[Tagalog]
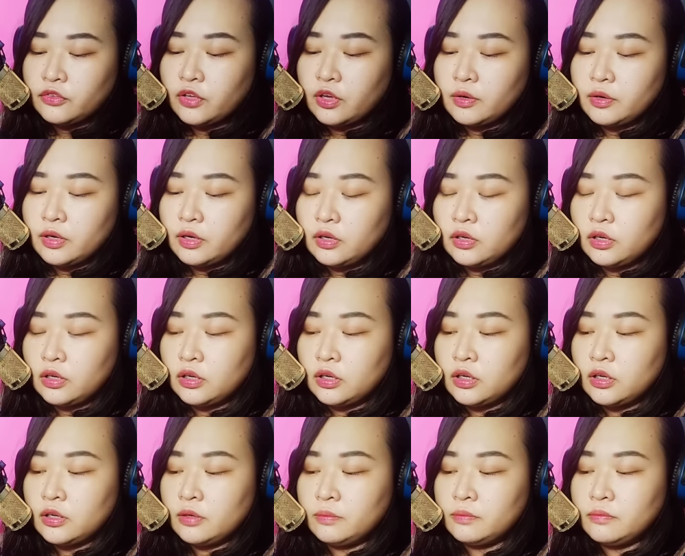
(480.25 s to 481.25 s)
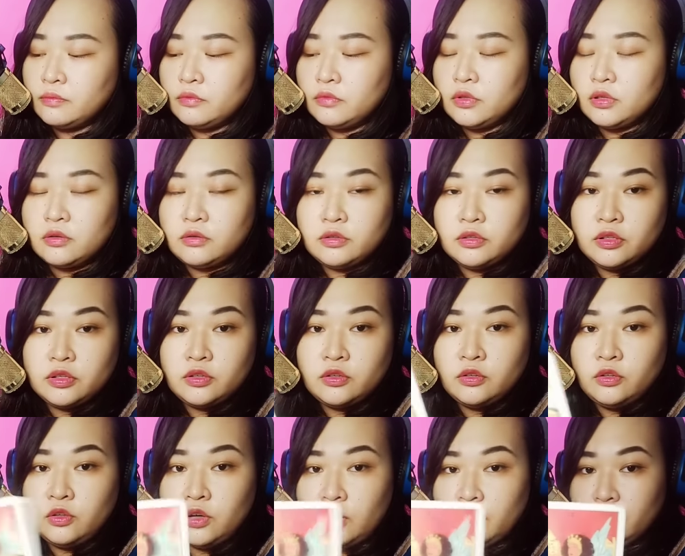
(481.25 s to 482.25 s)
ka, uh,
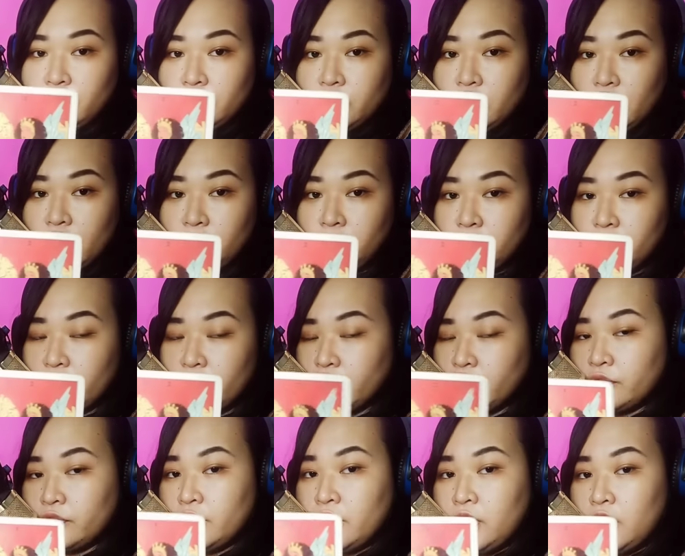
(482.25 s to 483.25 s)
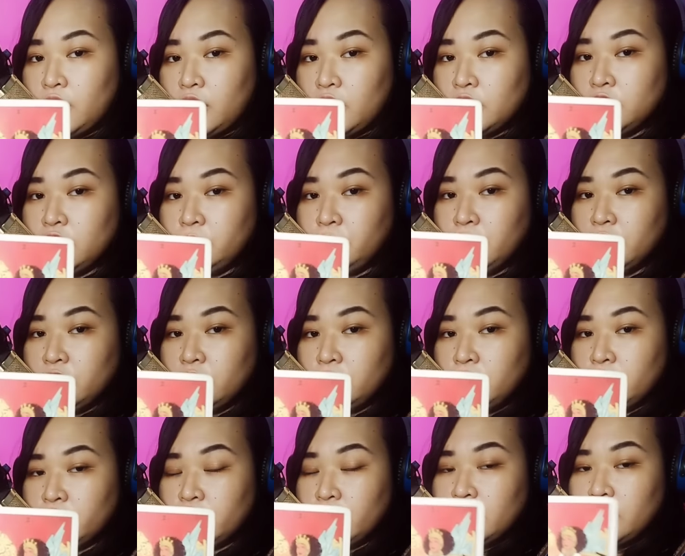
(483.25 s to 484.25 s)
you do have your the Empress at the
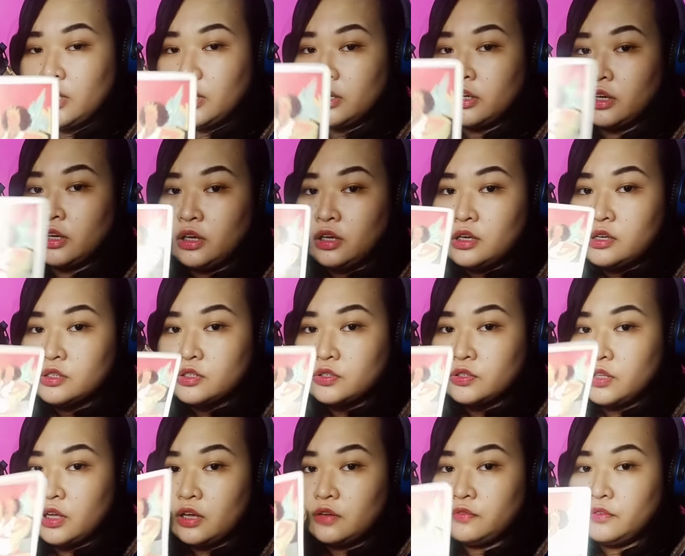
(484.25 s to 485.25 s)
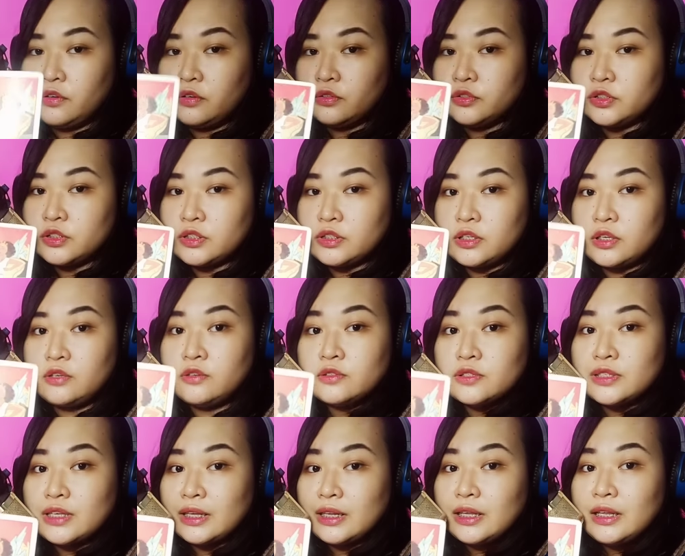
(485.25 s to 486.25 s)
bottom of the deck. So, nakafocus ka sa iyong
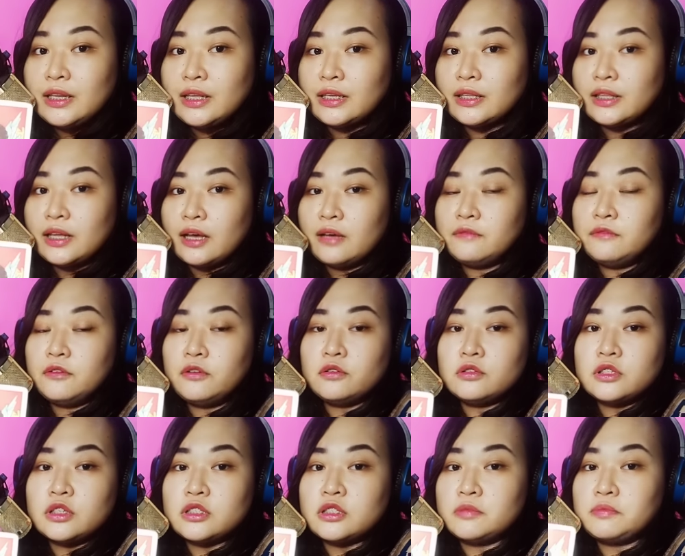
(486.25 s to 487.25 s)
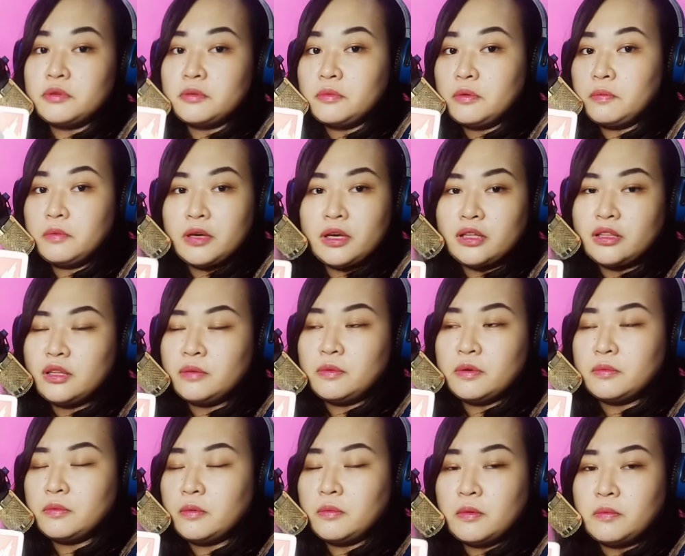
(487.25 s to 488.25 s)
sarili, nakafocus ka sa pagpapaganda,
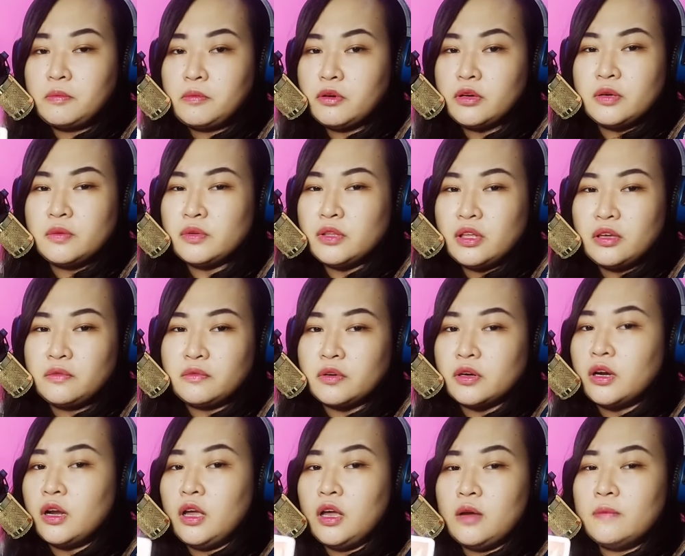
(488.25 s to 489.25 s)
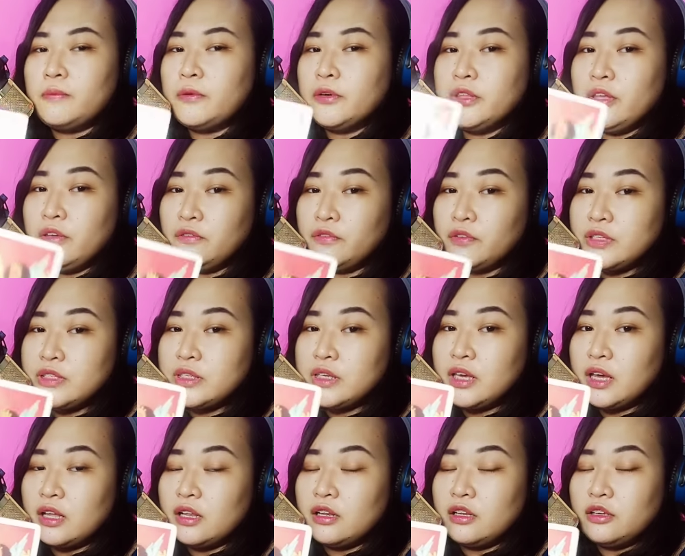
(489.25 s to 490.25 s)
pagpapapogi, whatever. Pwedeng
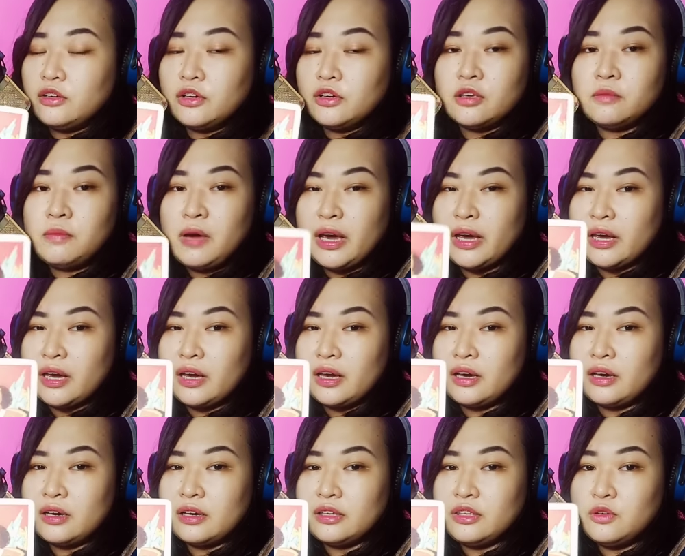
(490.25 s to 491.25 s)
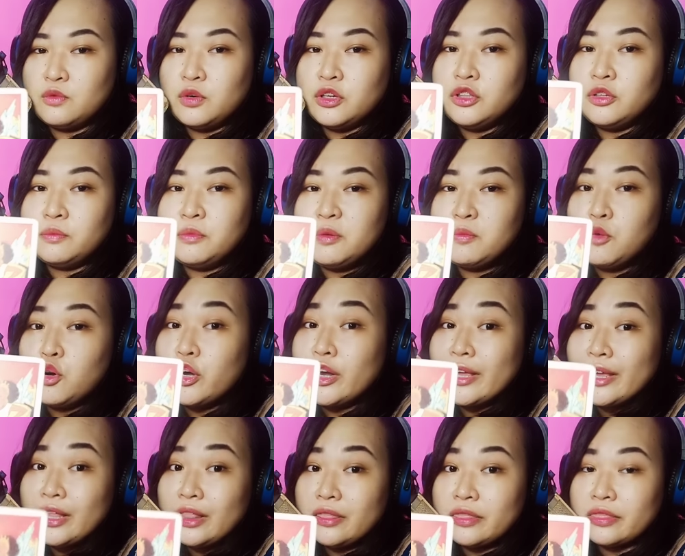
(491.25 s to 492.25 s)
physical. Yung iba, uh, you want to be more
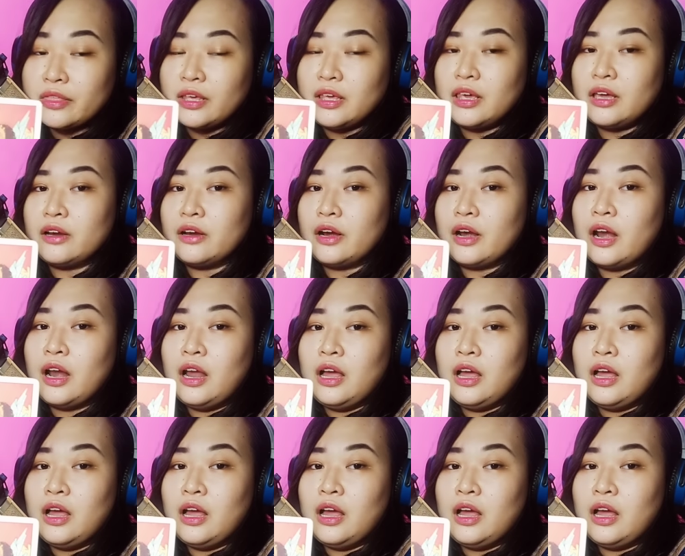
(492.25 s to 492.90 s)
healthier.